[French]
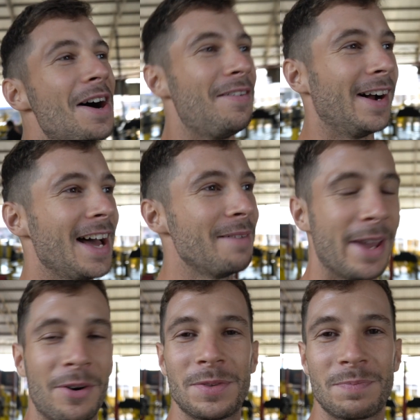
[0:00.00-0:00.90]
voilà, mais bah
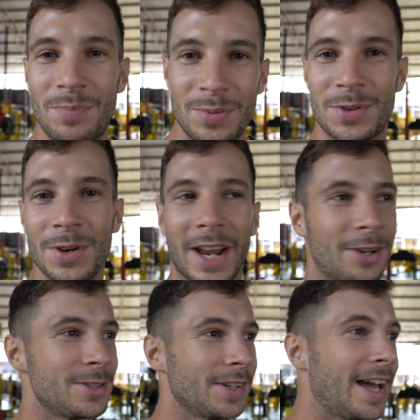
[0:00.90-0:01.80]
écoute, plus que
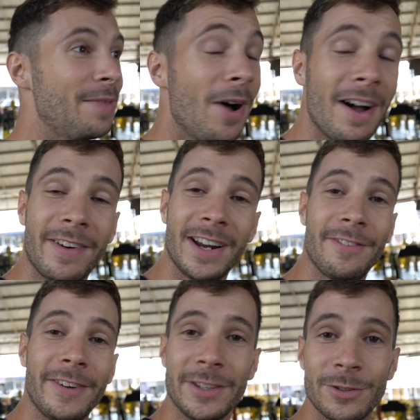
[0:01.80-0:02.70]
quelques entraînements avant la
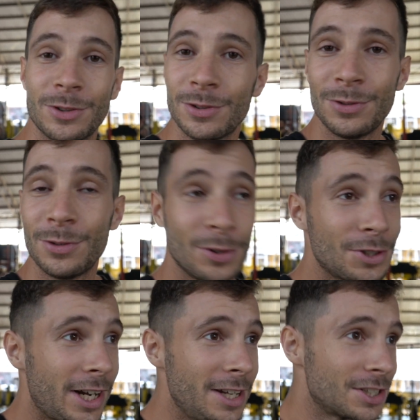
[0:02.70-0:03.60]
fin de ce, de ce
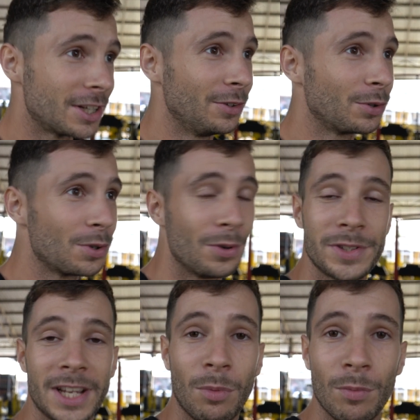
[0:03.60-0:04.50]
challenge. Donc euh, on
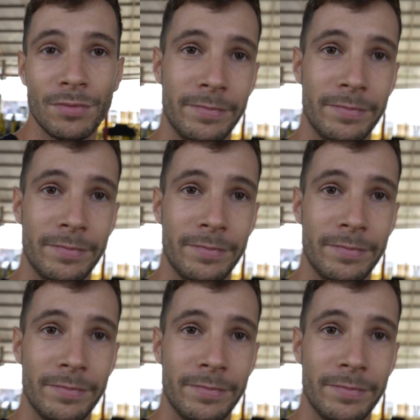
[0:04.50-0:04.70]
tient le bon bout.